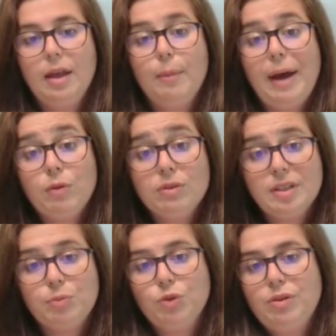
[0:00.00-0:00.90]
Par contre,
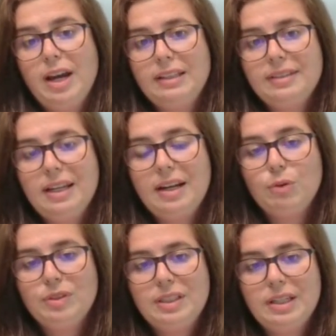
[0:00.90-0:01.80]
cette modularité, elle a
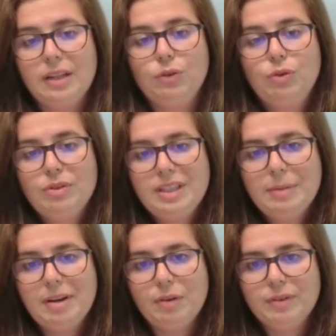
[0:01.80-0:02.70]
aussi un
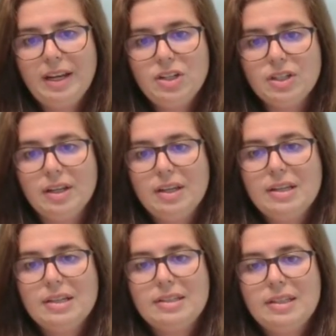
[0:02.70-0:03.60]
deuxième avantage,
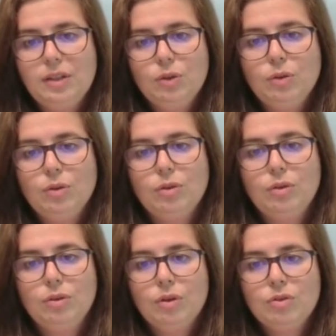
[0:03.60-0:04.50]
c'est que
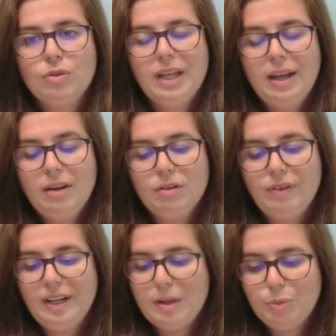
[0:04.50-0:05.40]
dans ce cas, en
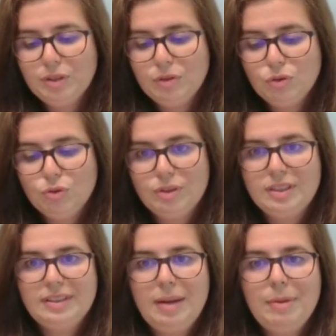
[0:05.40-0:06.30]
fait, la puissance du
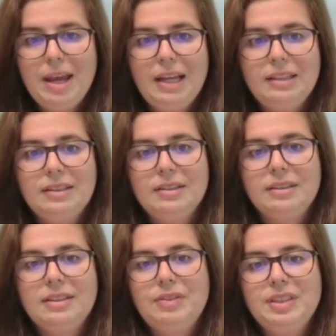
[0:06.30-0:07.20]
système, elle est
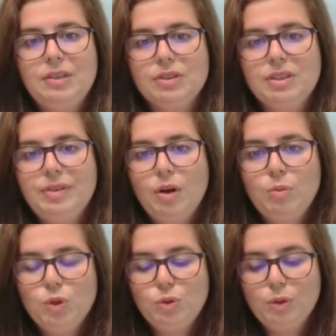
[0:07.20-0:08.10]
divisée dans différents
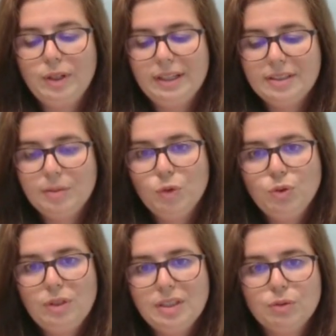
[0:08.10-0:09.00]
modules. Et ces
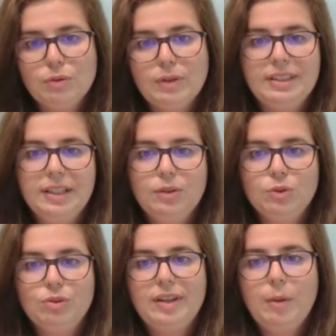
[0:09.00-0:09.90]
modules, ils sont intégrés dans
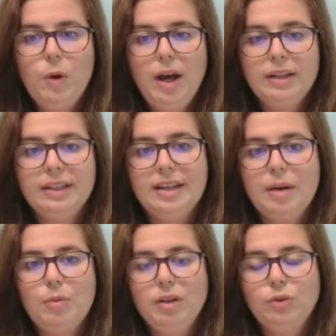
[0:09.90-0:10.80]
une armoire qui est une
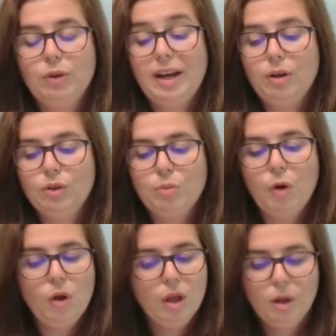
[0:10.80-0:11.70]
armoire de
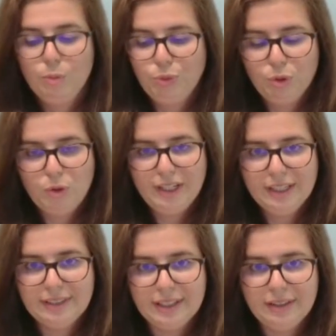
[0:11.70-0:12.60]
raccordement purement
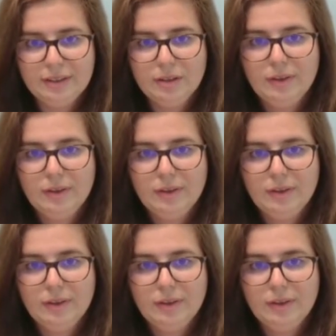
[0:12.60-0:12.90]
électrique.